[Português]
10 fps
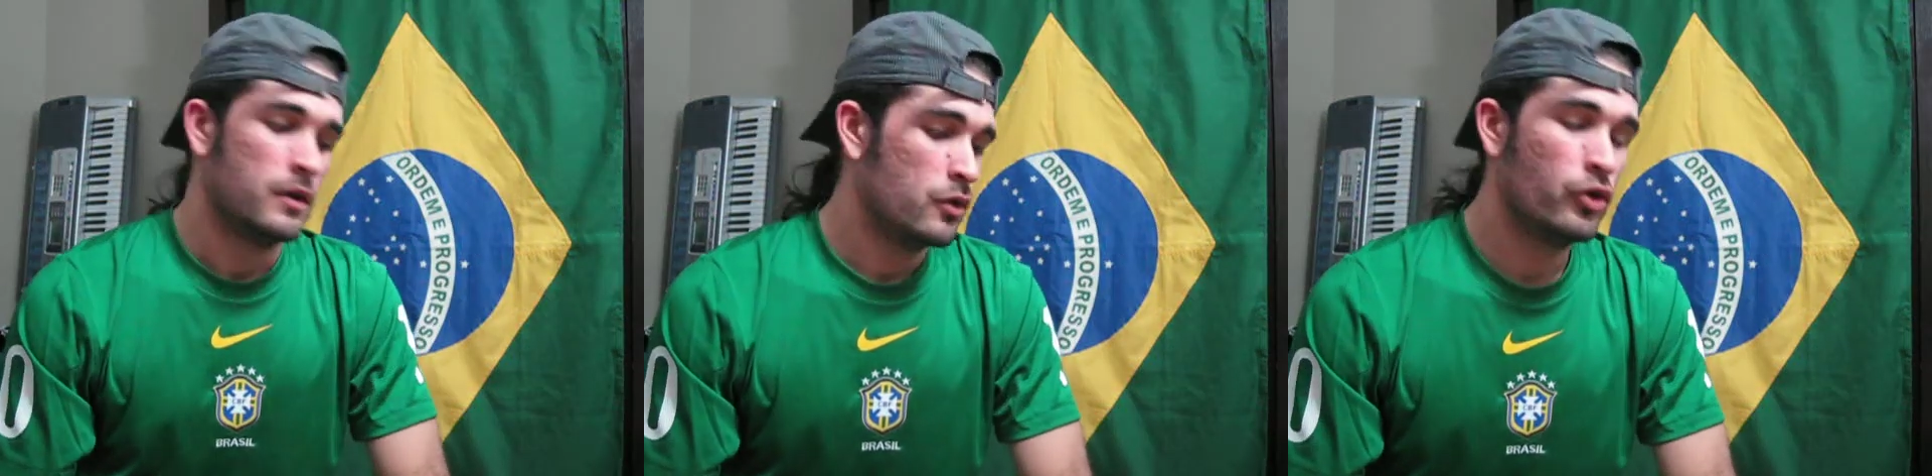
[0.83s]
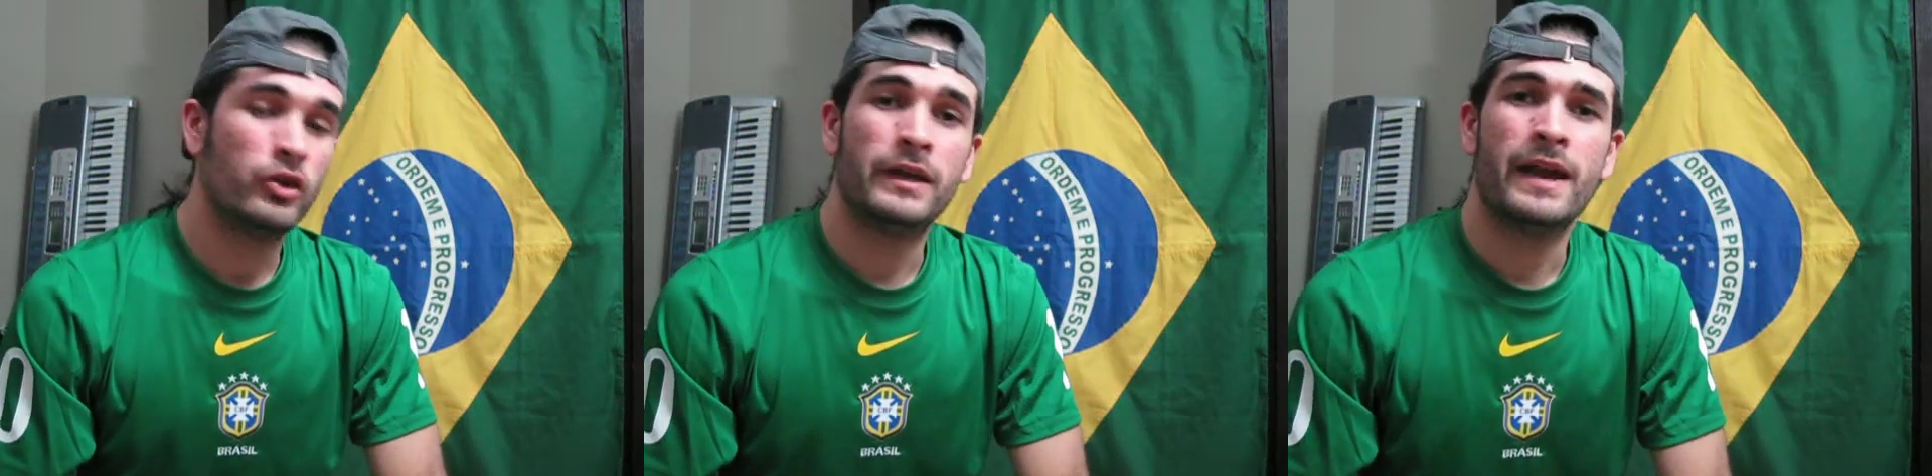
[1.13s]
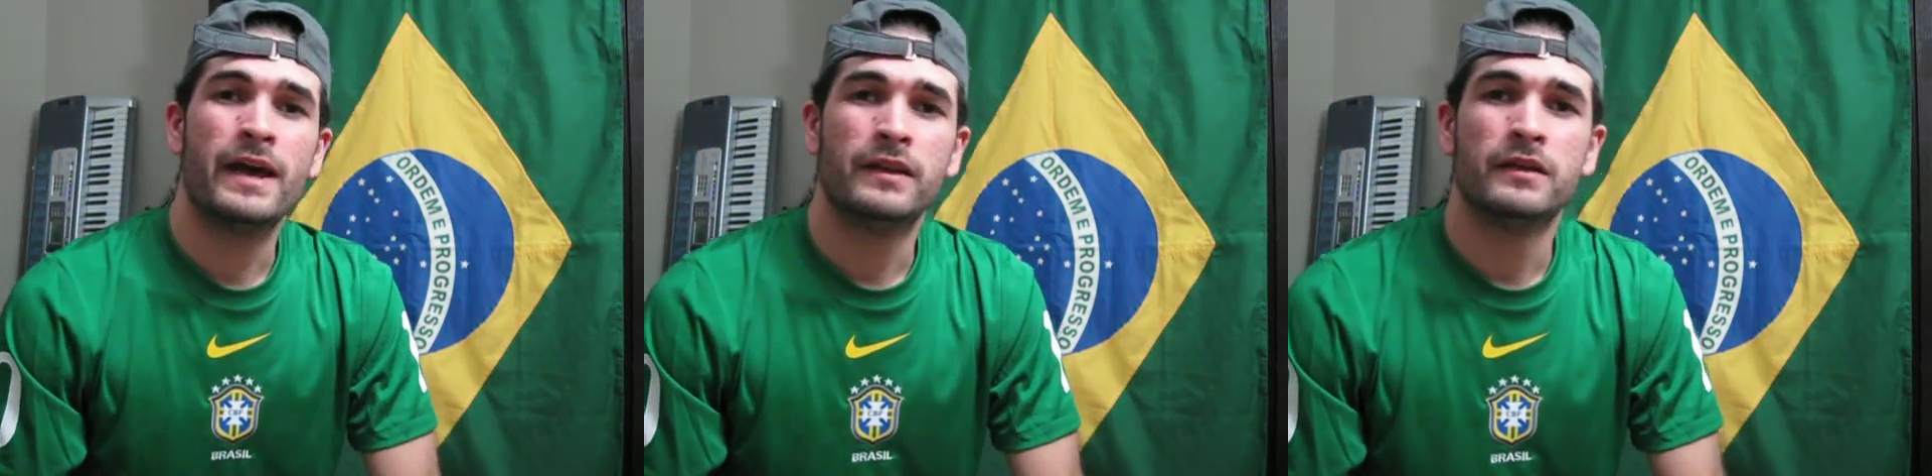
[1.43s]
Oi
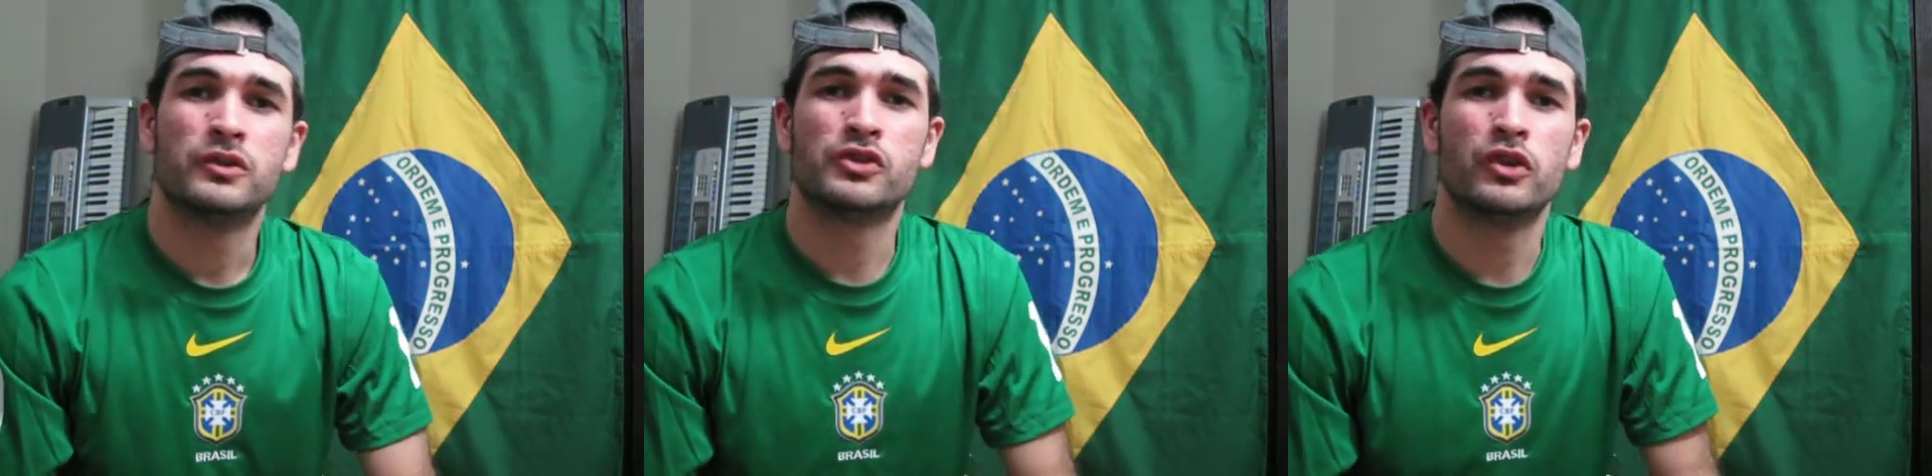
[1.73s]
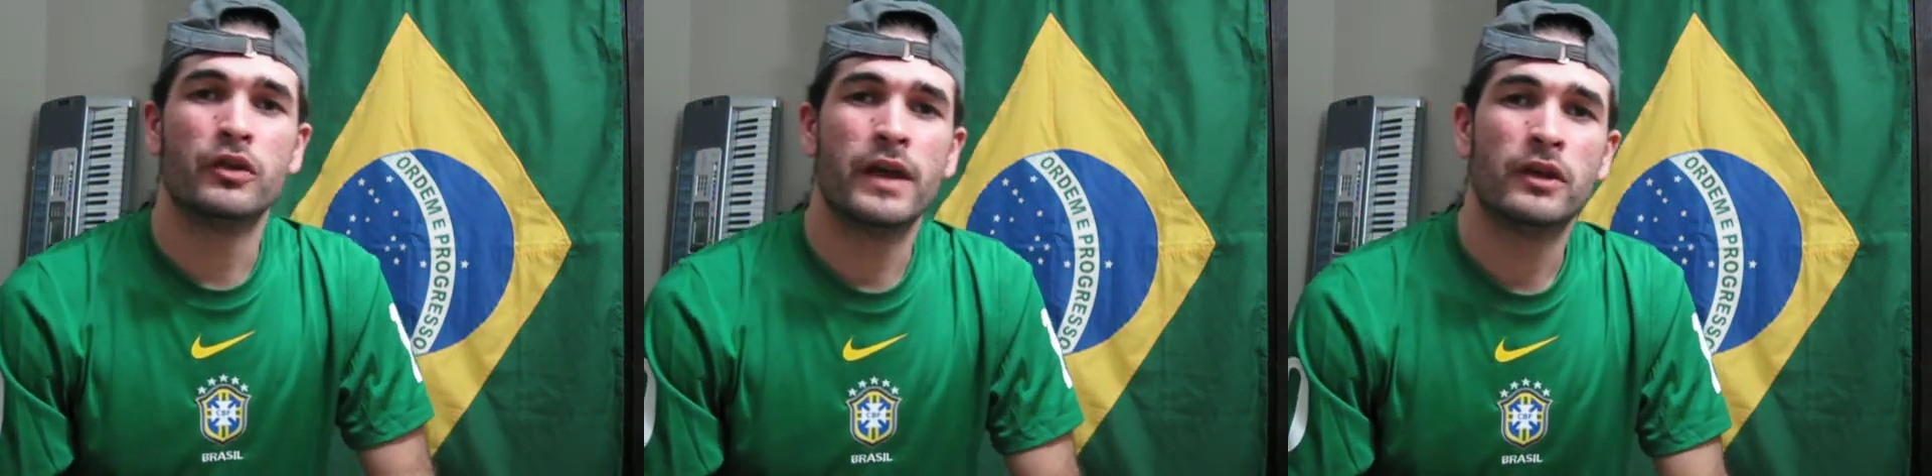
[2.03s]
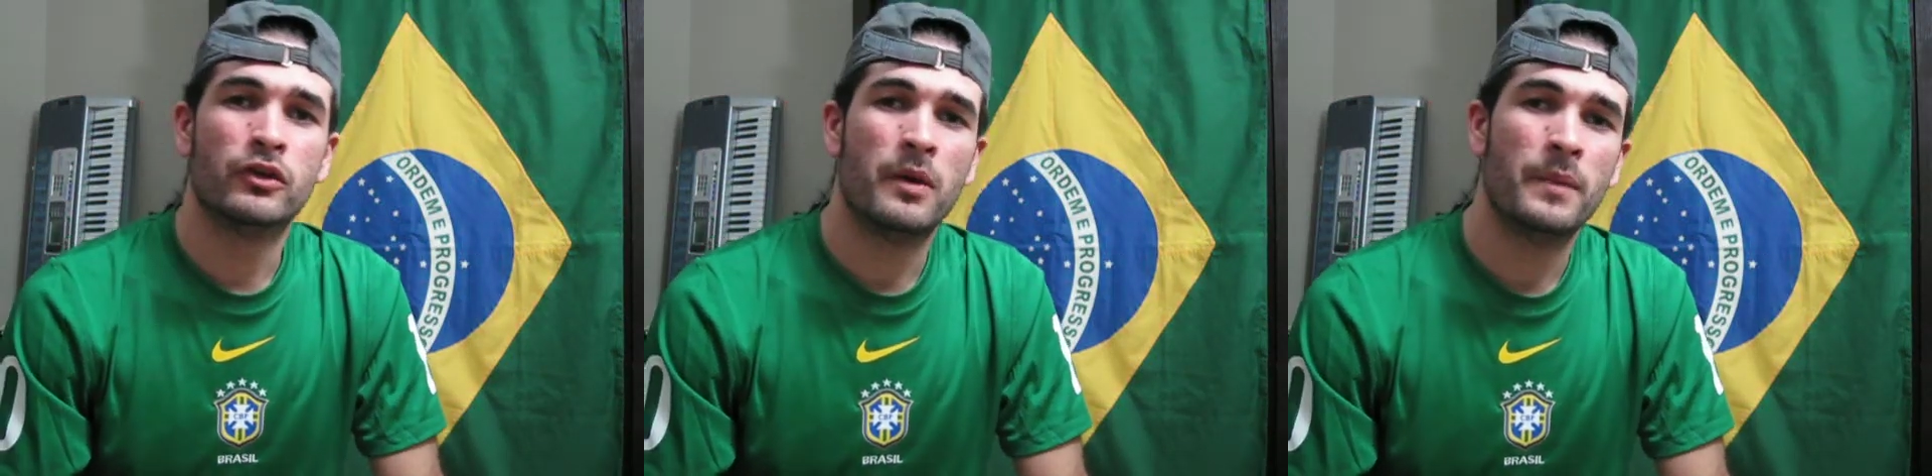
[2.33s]
galerada, eu sou
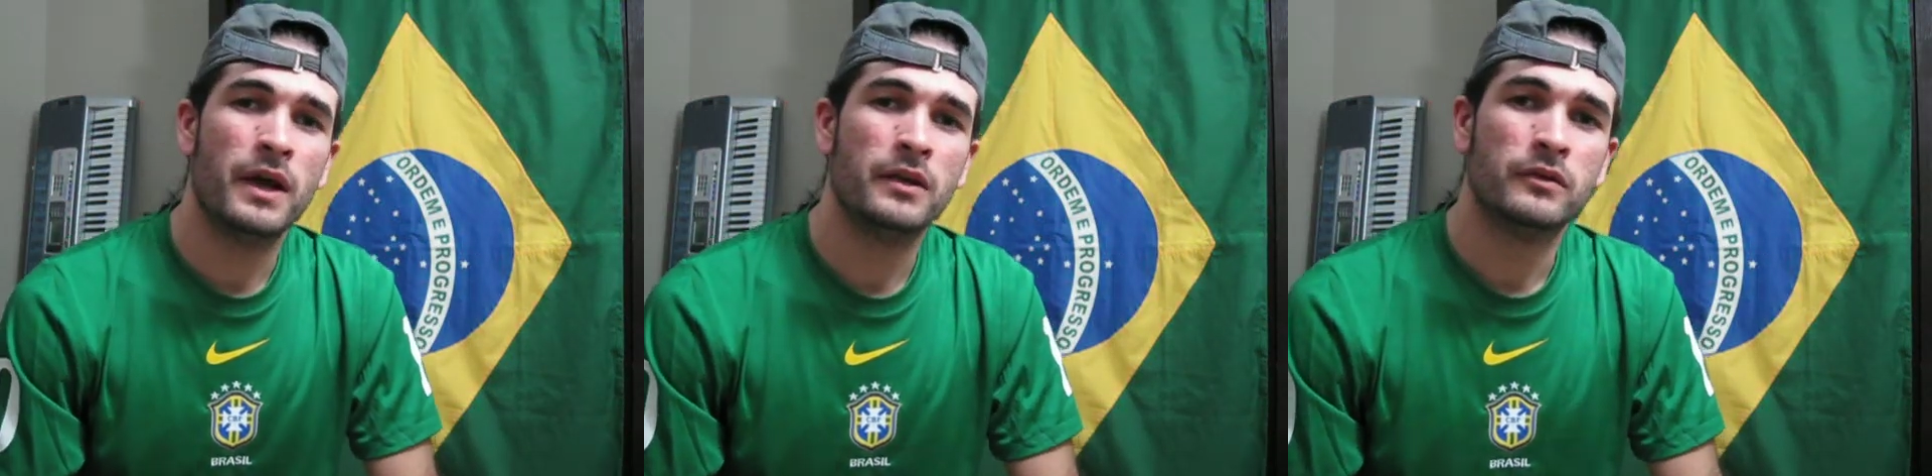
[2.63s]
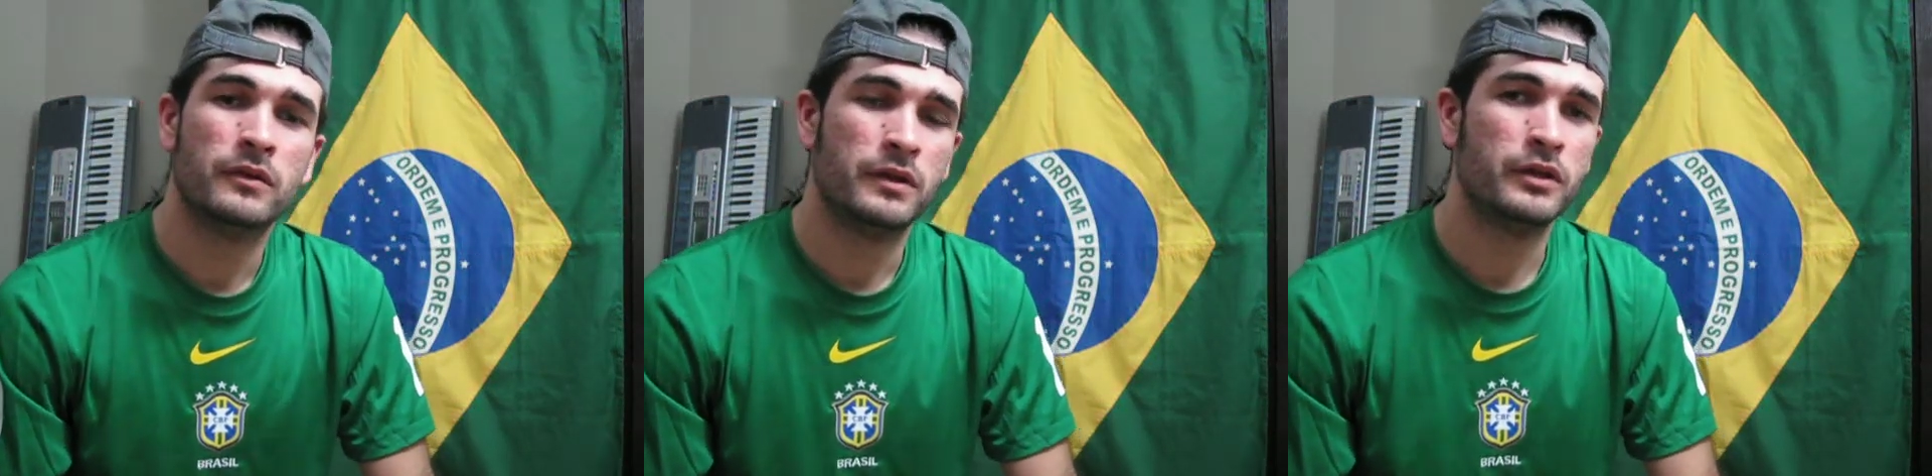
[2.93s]
Leonardo Ramalho